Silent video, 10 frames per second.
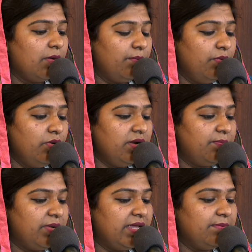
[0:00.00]
पूर्ण
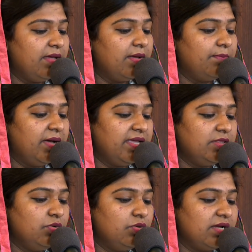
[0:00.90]
प्रेम भय
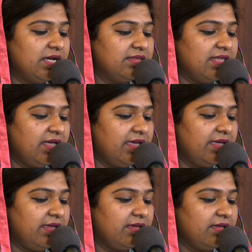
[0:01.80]
दूर करता है
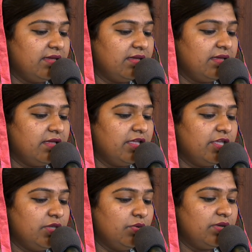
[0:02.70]

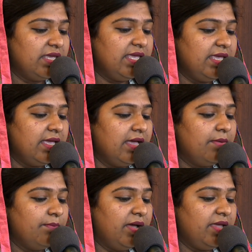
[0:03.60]
क्योंकि
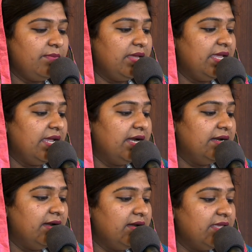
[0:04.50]
भय में
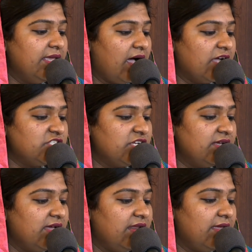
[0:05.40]
डंड की
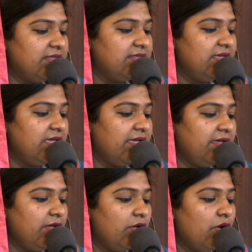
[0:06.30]
आशंका रहती है
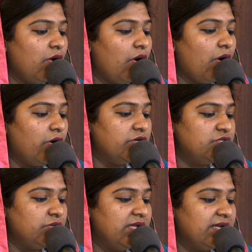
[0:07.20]
और
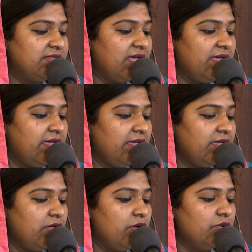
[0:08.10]
जो डरता है
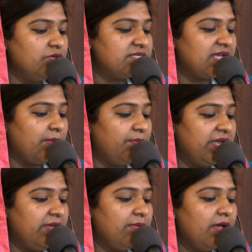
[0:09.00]
उसका
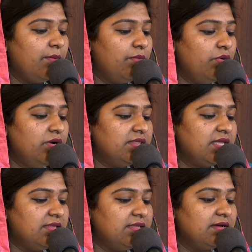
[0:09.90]
प्रेम
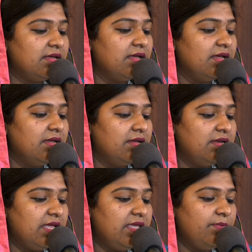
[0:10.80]
पूर्णता तक
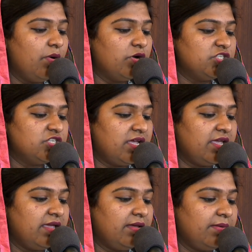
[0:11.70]
नहीं पहुंचा है